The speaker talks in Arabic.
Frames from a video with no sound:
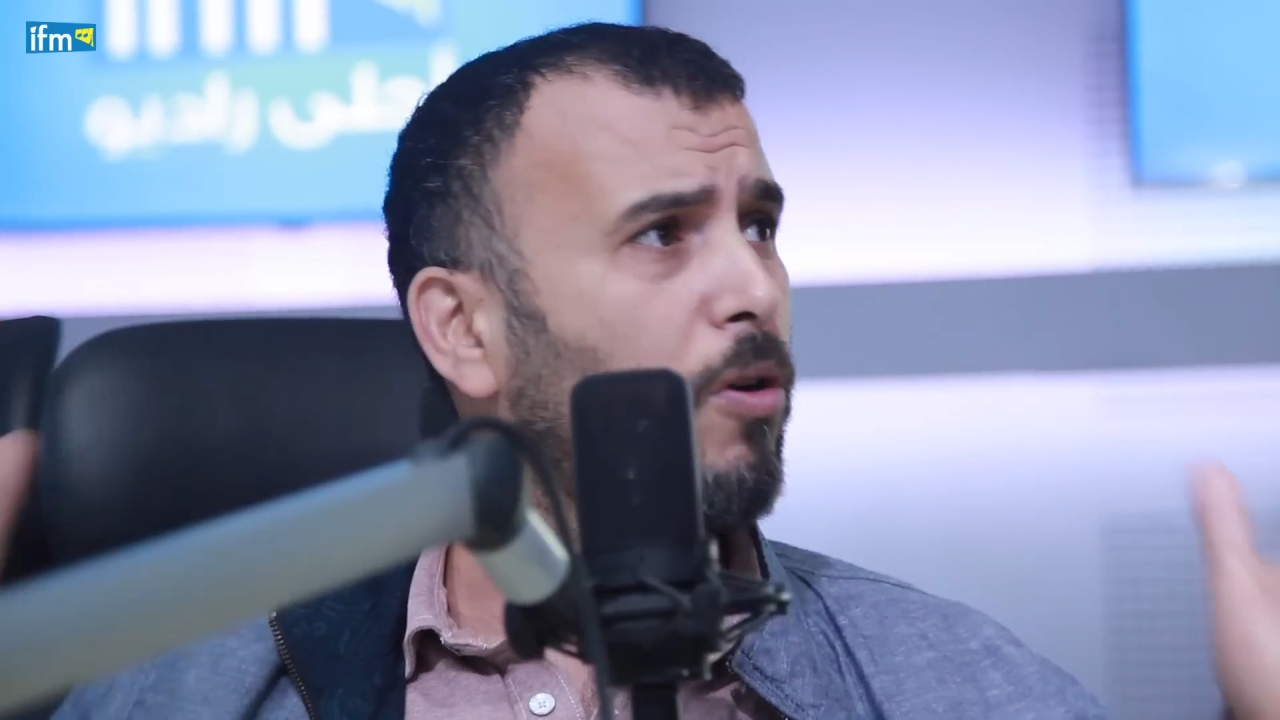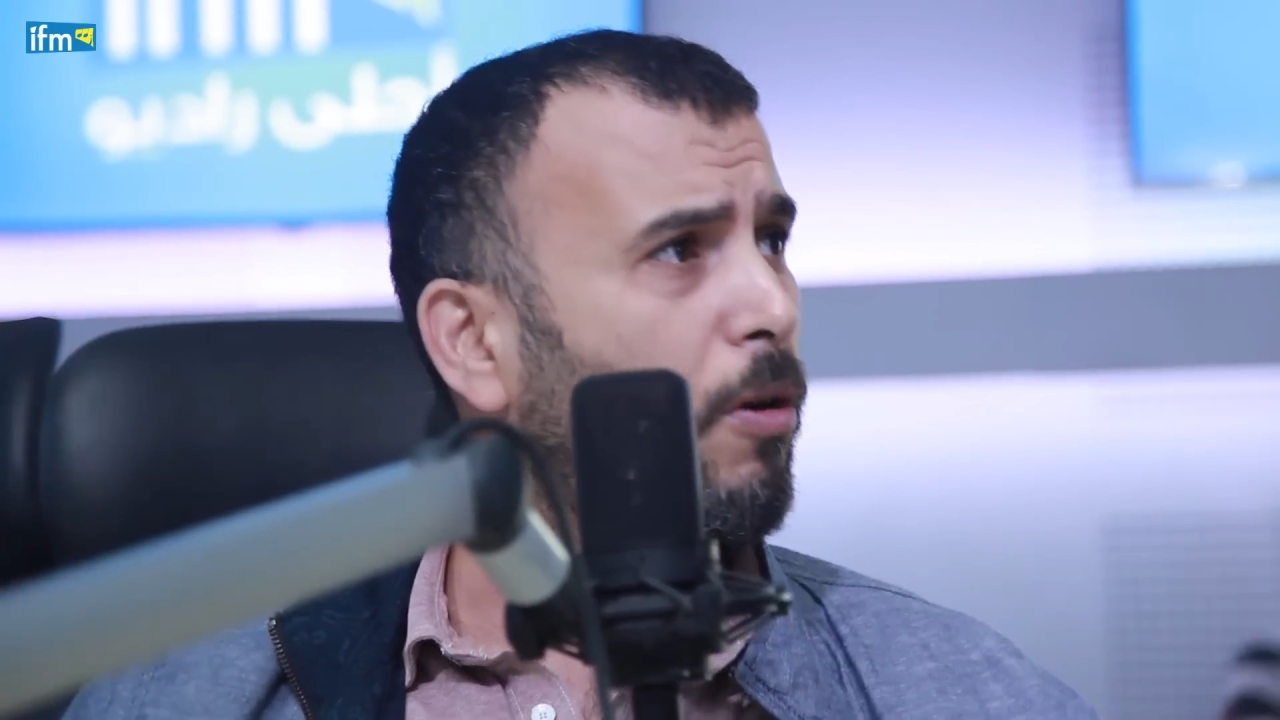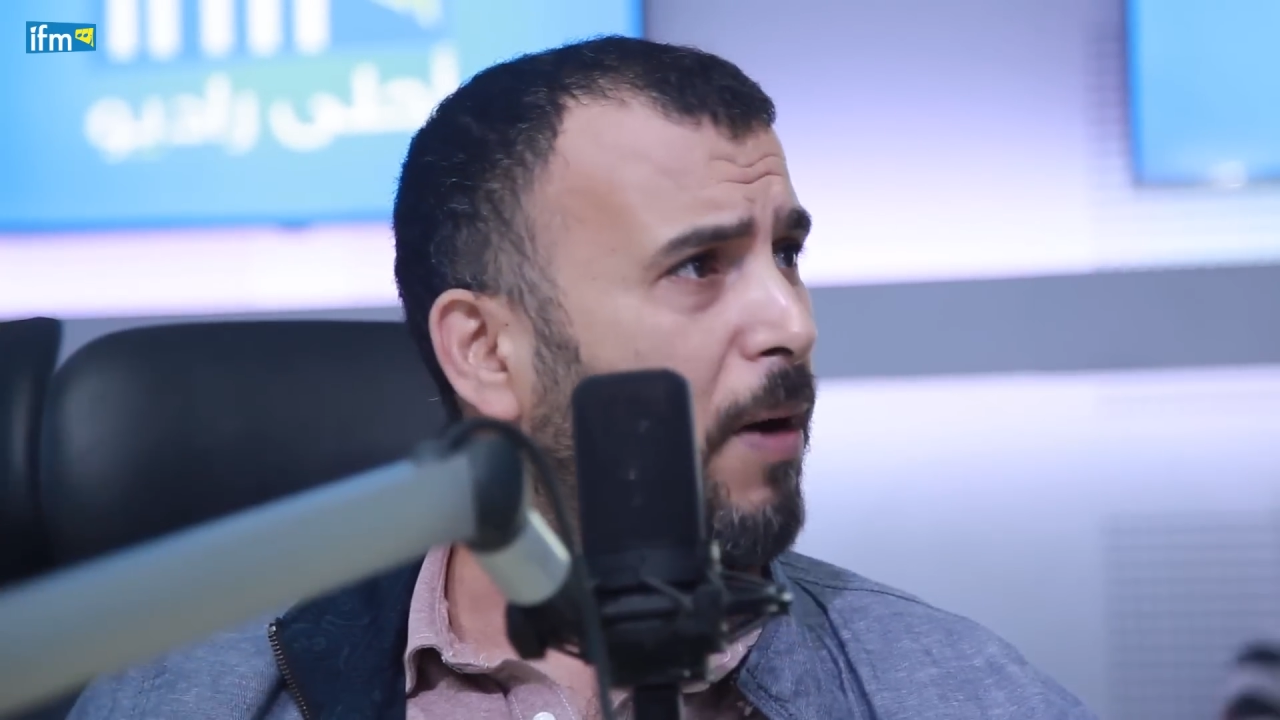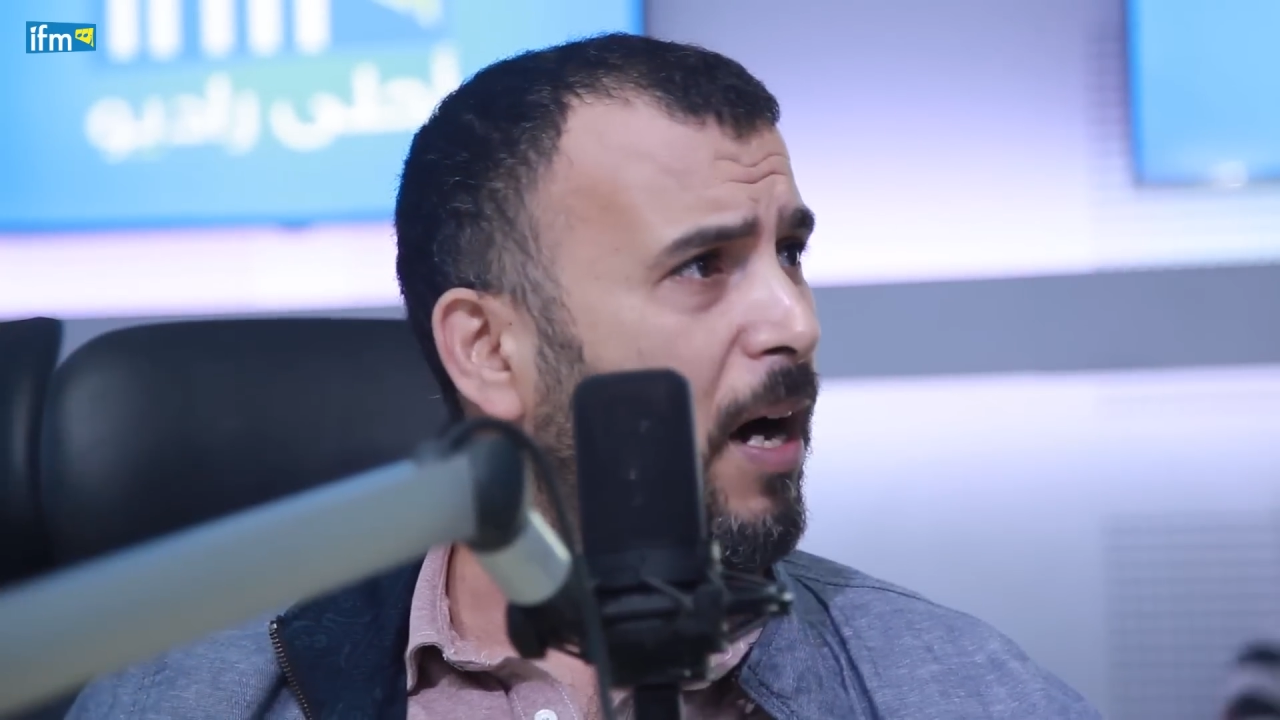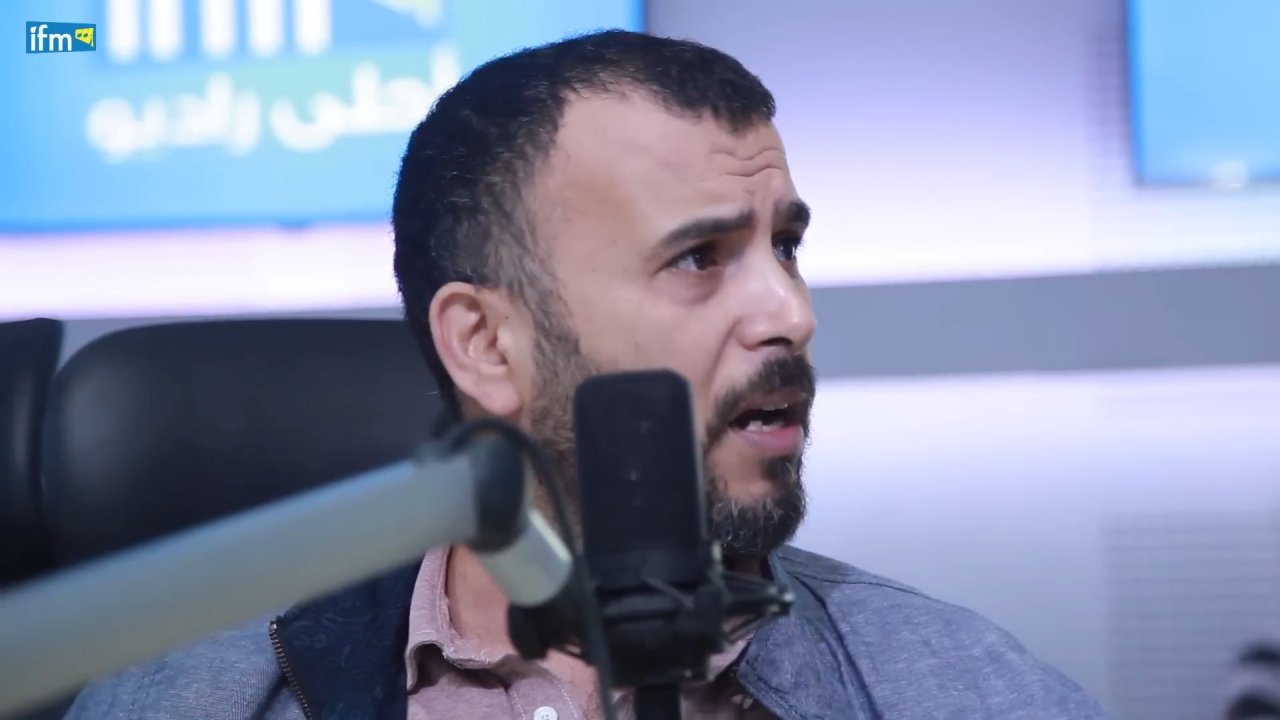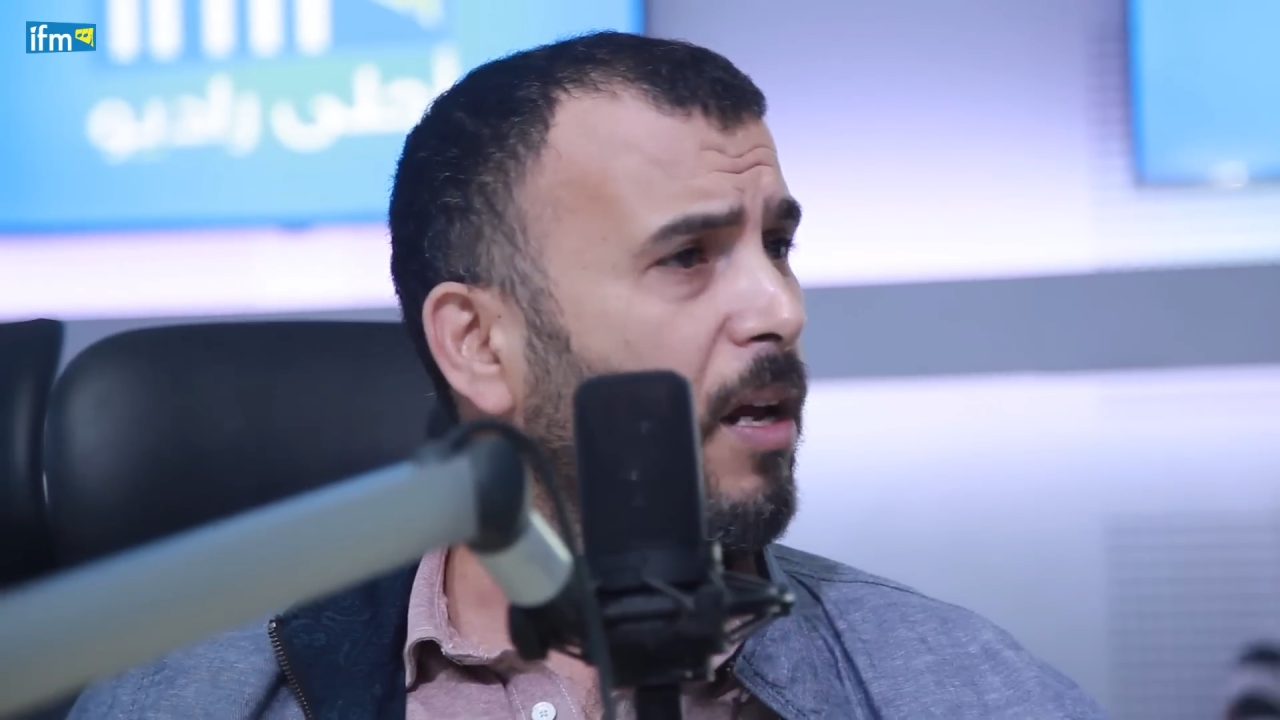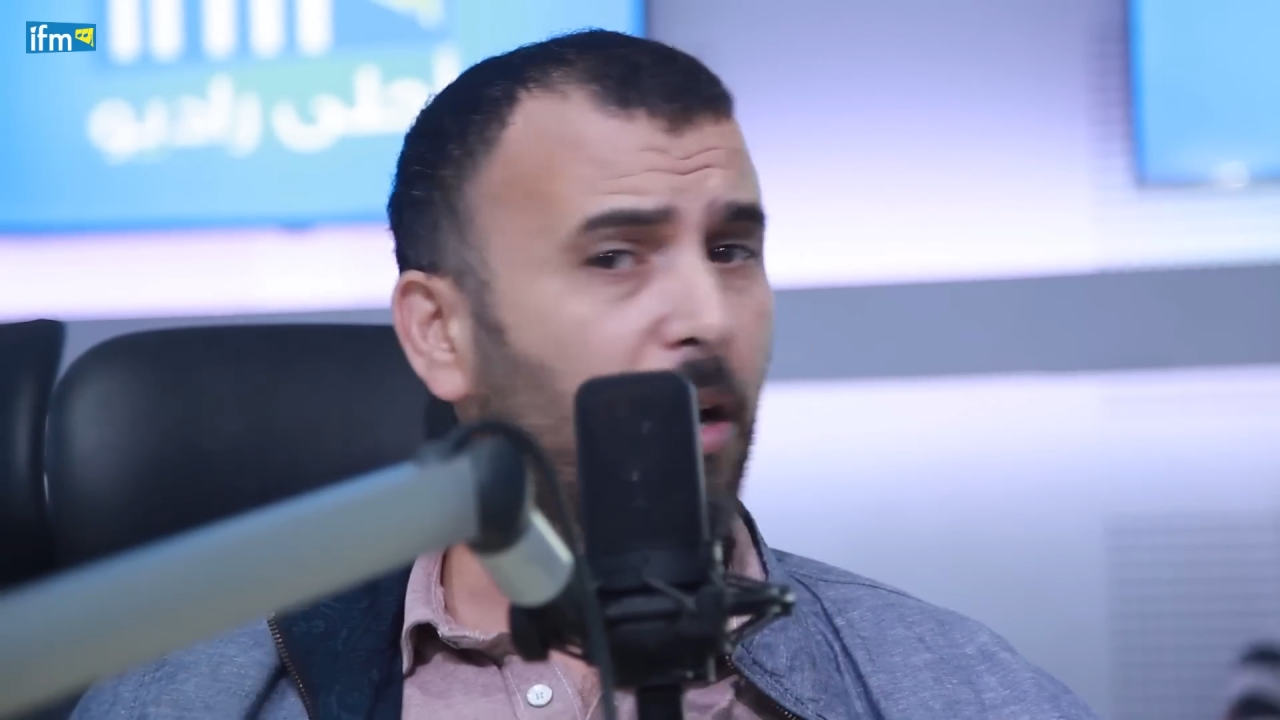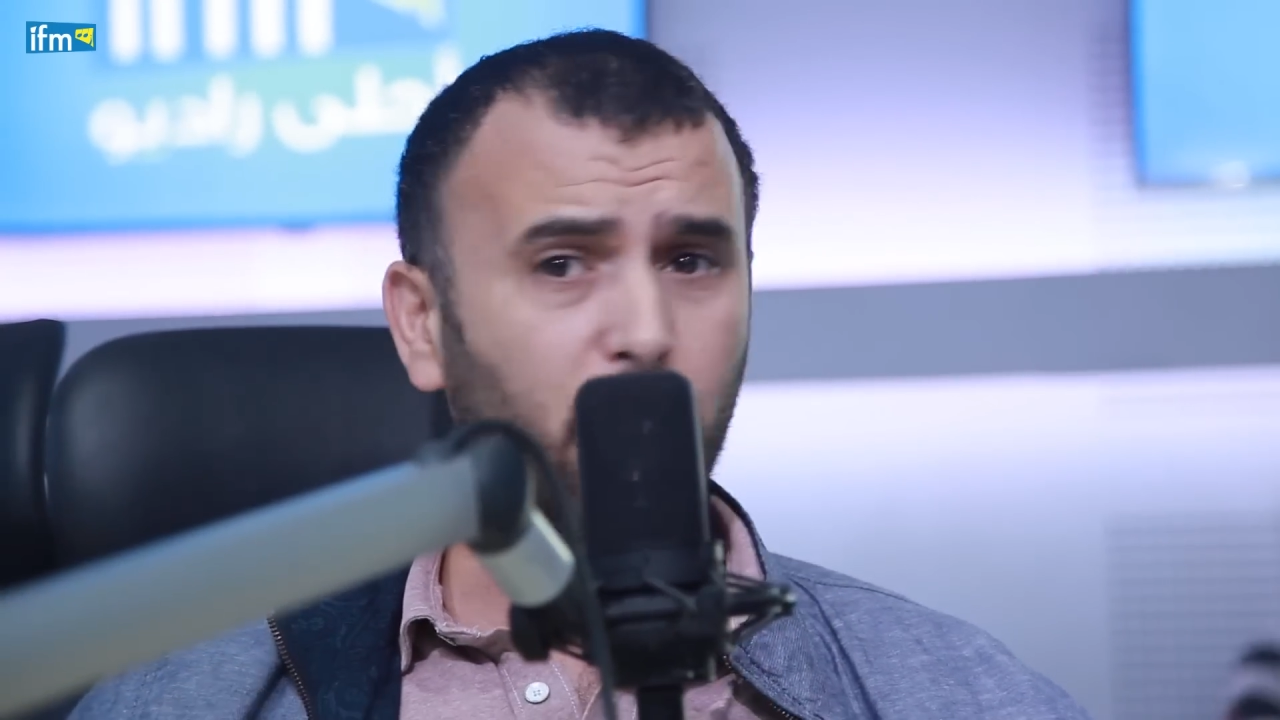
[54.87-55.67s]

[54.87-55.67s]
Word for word: جلوبال